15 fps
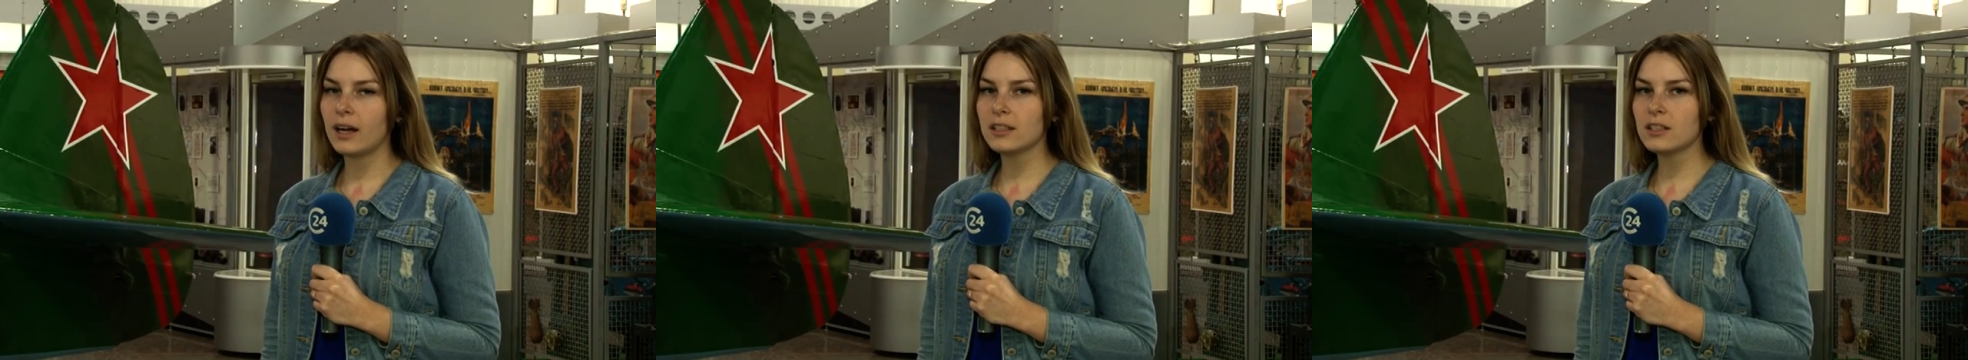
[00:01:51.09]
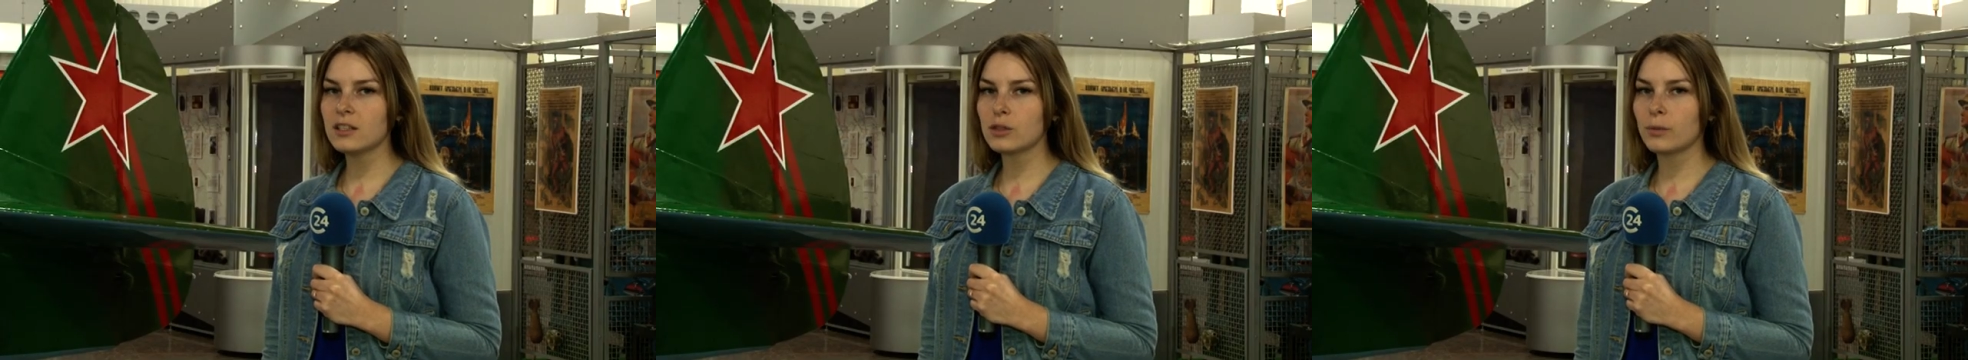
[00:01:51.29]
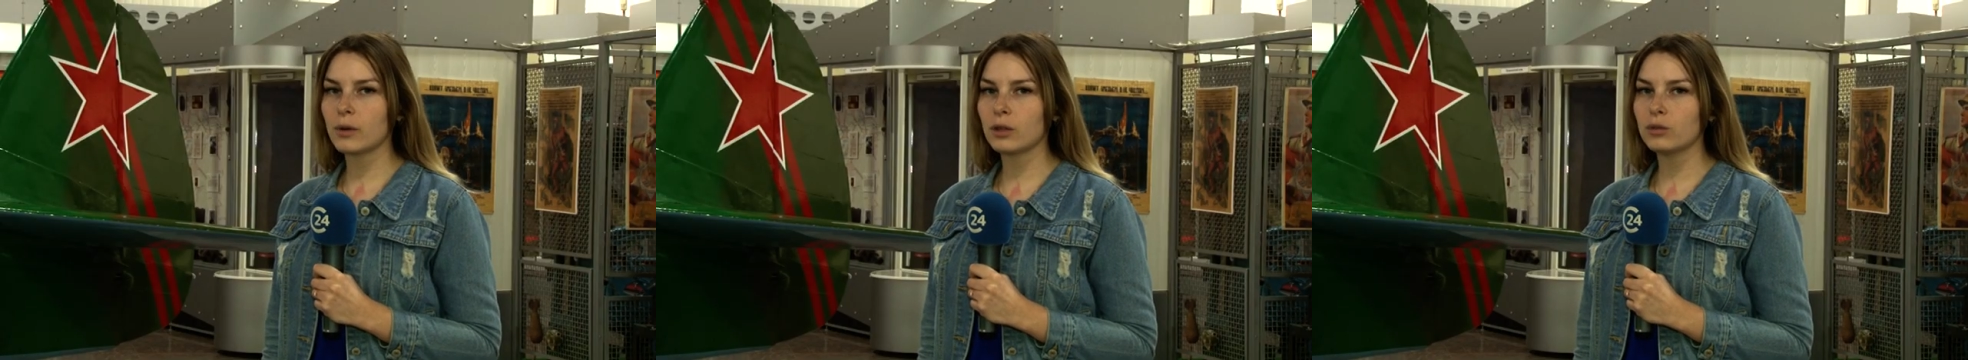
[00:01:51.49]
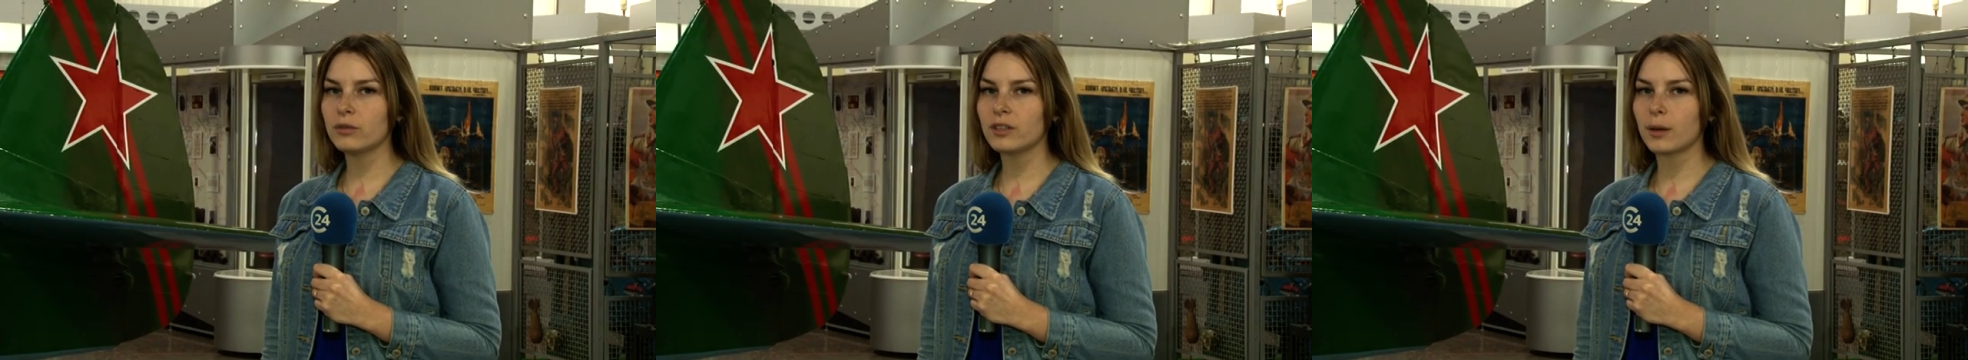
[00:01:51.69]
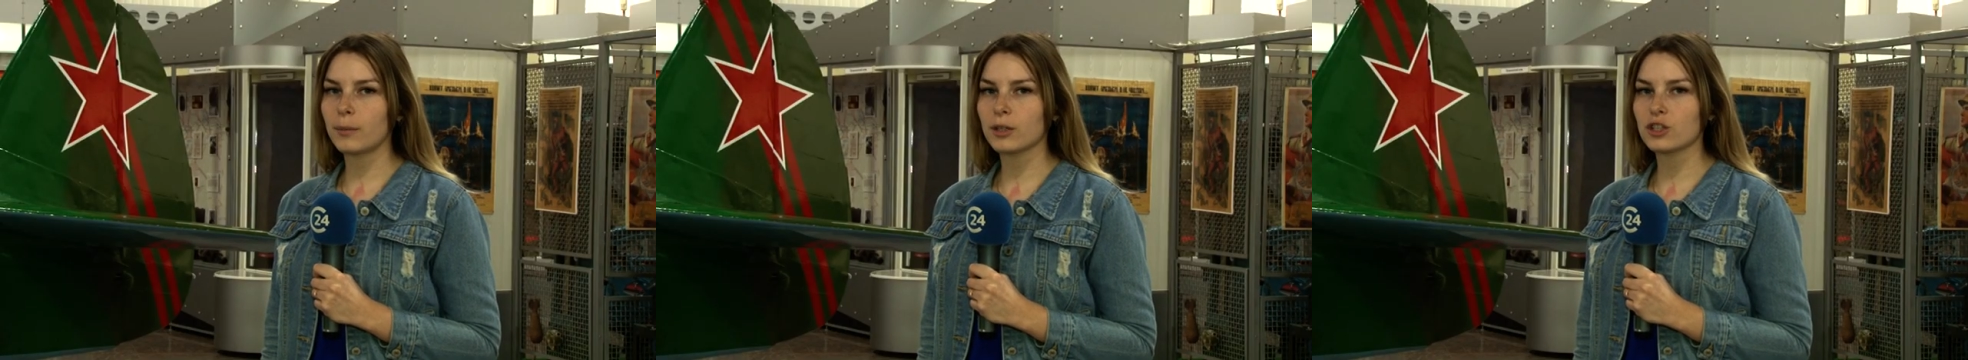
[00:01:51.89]
Анна
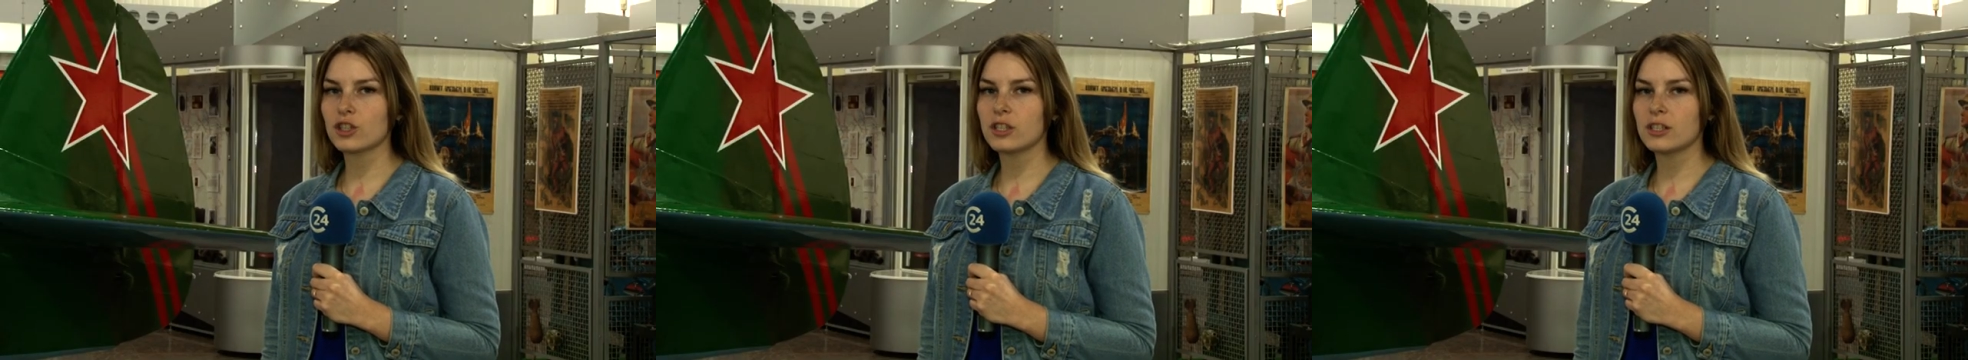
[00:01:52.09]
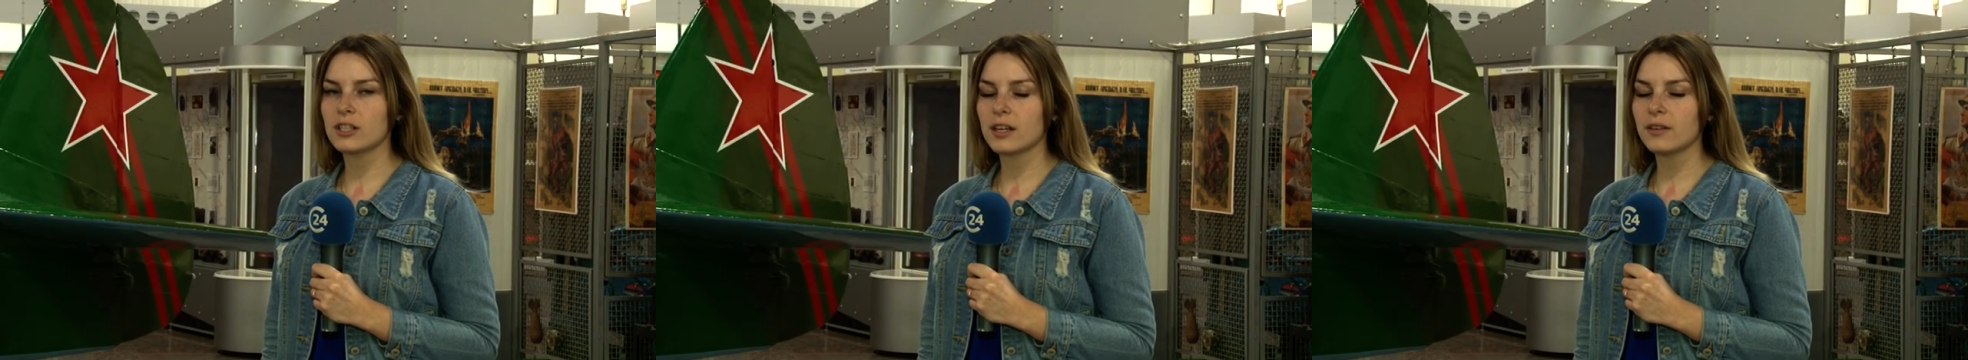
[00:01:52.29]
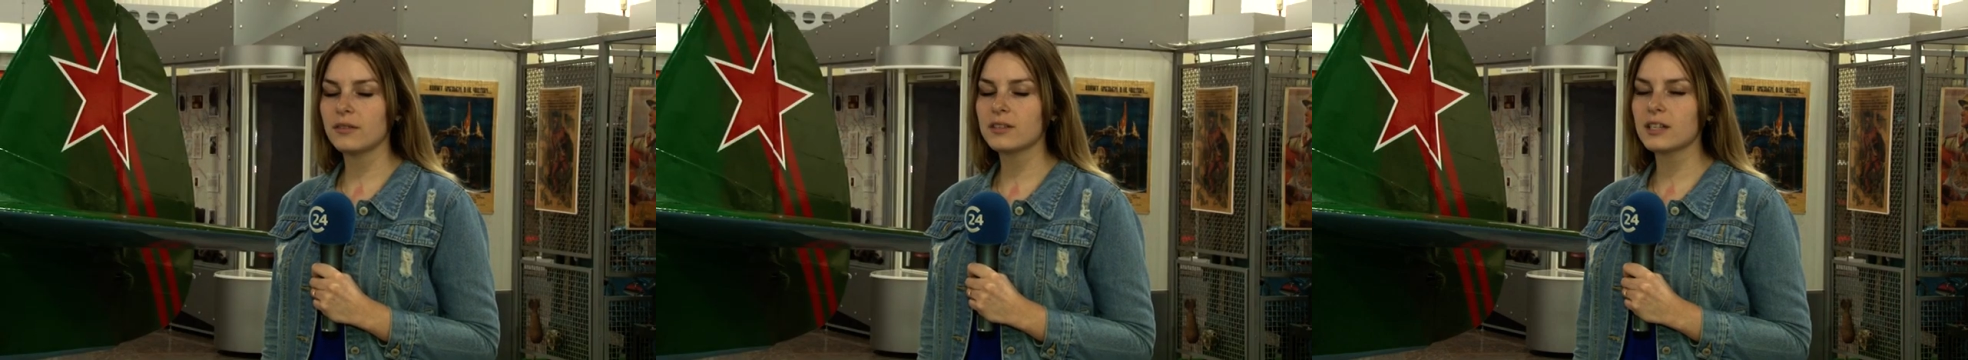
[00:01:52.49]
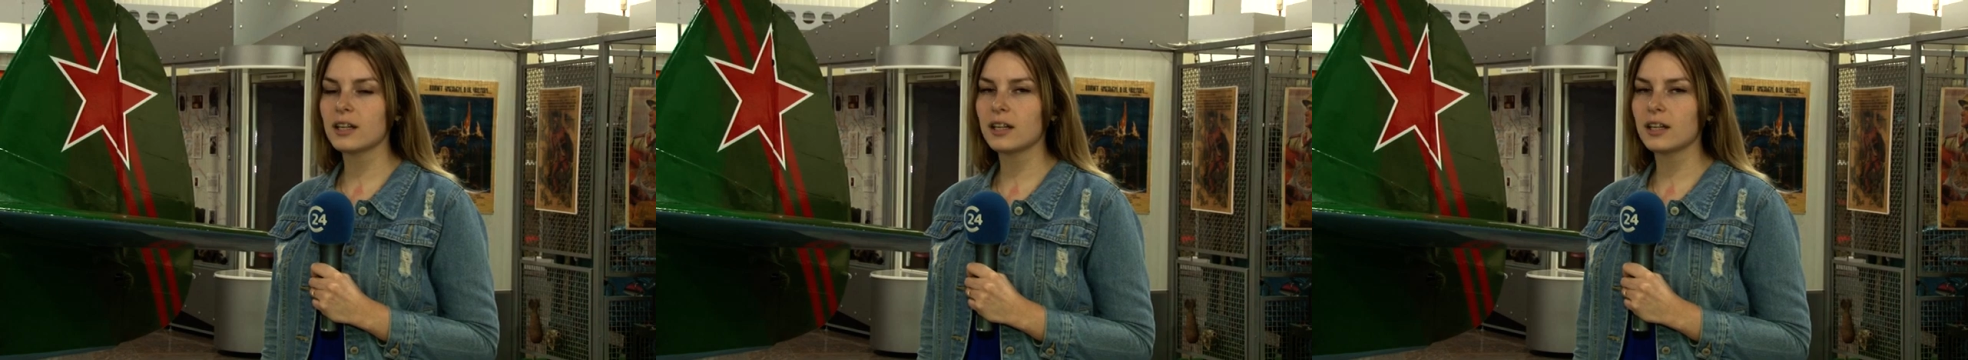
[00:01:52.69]
Забалуева, Роман Шильдяев,